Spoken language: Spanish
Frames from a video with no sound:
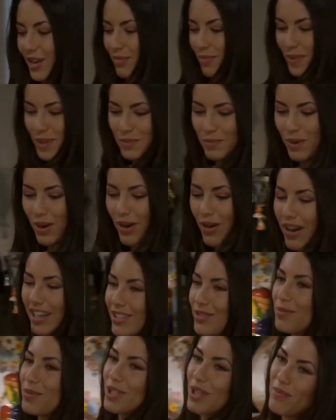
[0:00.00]
Pues por ahora
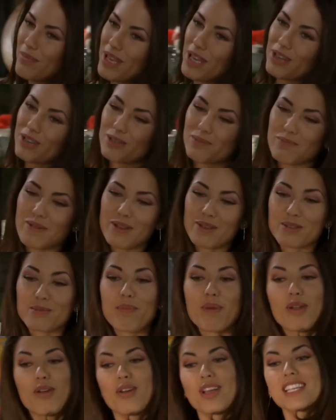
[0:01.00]
somos amigos, pero
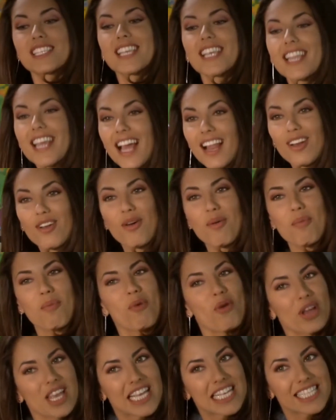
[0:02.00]
espero que se dé algo
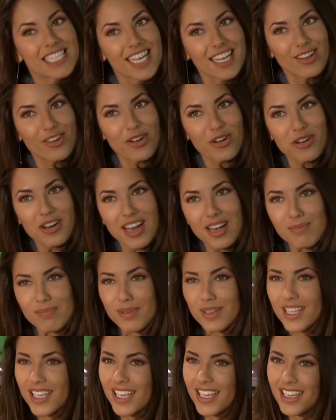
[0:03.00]
muy en serio con él.
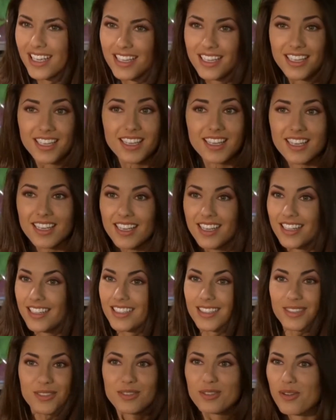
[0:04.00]

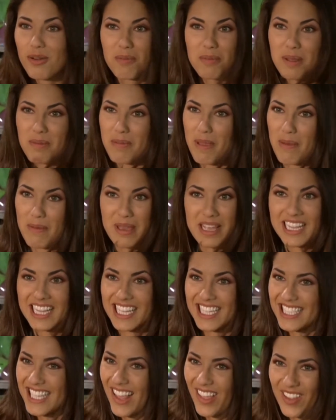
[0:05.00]
Ningún hombre me había
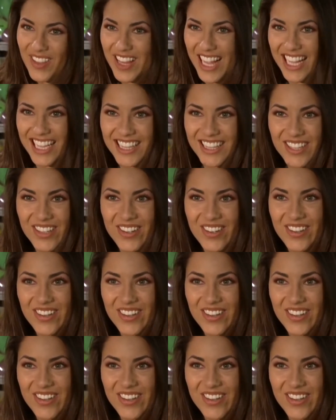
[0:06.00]
interesado tanto.